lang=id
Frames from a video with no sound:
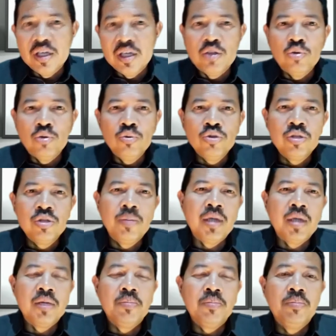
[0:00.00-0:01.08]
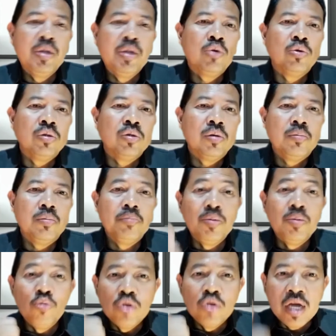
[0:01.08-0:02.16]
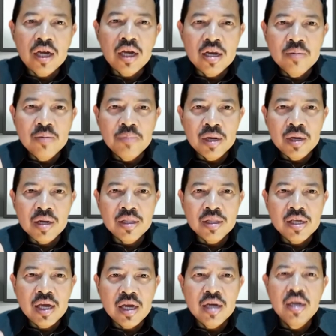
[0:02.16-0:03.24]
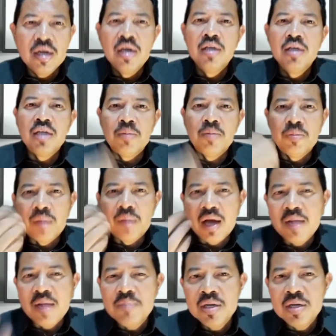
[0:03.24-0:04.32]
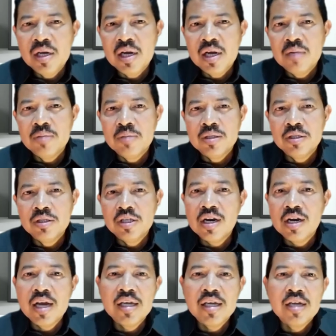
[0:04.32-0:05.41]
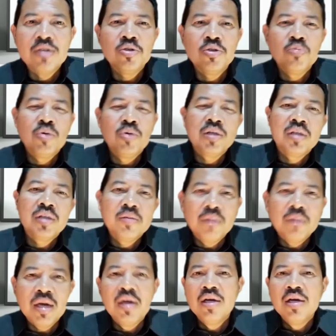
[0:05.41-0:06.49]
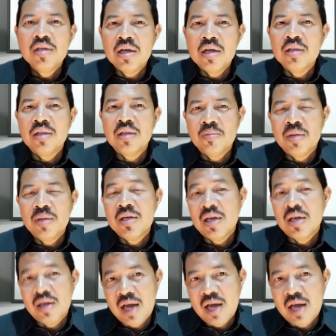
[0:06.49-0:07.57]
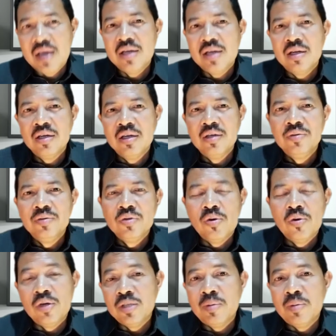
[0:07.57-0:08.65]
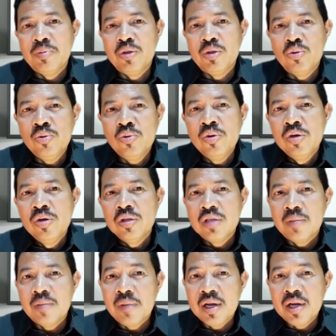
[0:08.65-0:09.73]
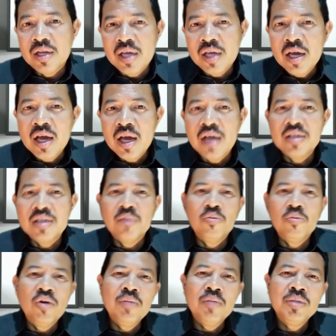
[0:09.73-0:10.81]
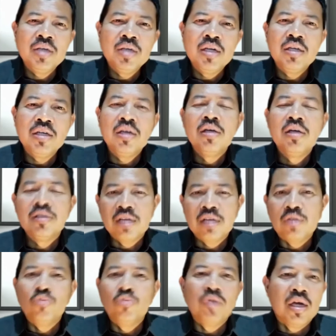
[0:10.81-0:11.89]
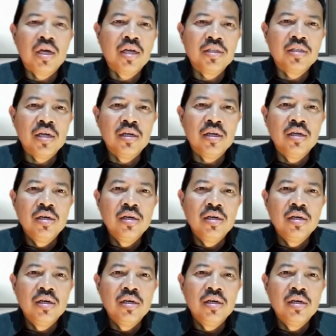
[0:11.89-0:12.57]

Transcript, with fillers: Yaitu sebagai berikut: memudahkan pengertian dan memahami dengan menceraikan sebuah tema dari tema yang lain. Oleh sebab itu, tiap alinea hanya boleh menjadi satu gagasan.